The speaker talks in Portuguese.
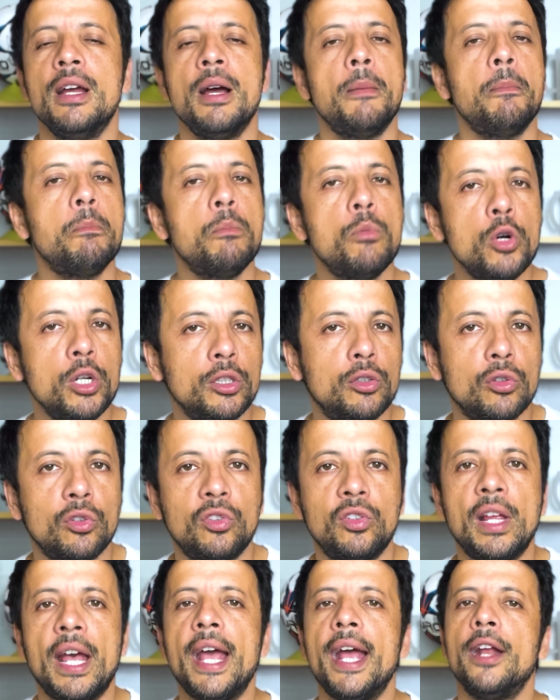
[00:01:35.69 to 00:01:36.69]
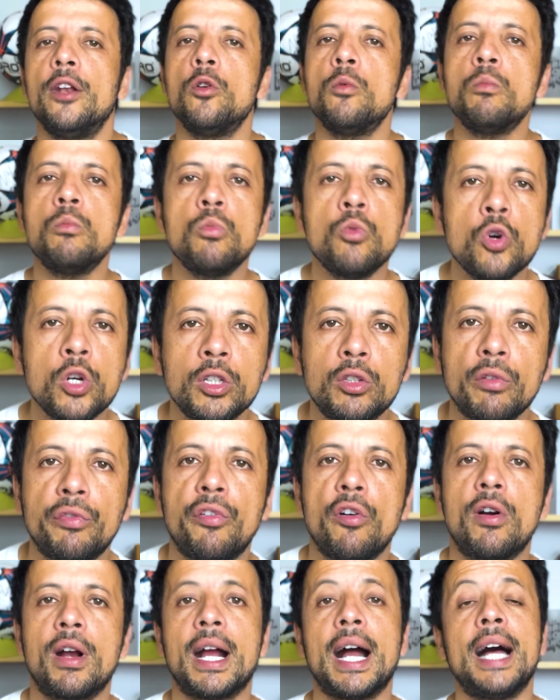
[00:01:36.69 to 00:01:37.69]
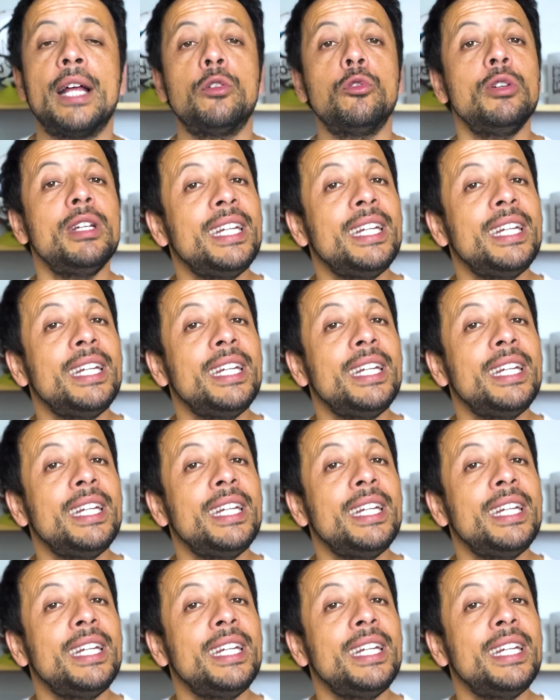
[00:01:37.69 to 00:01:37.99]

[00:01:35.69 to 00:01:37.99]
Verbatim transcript: muito sério, muito focado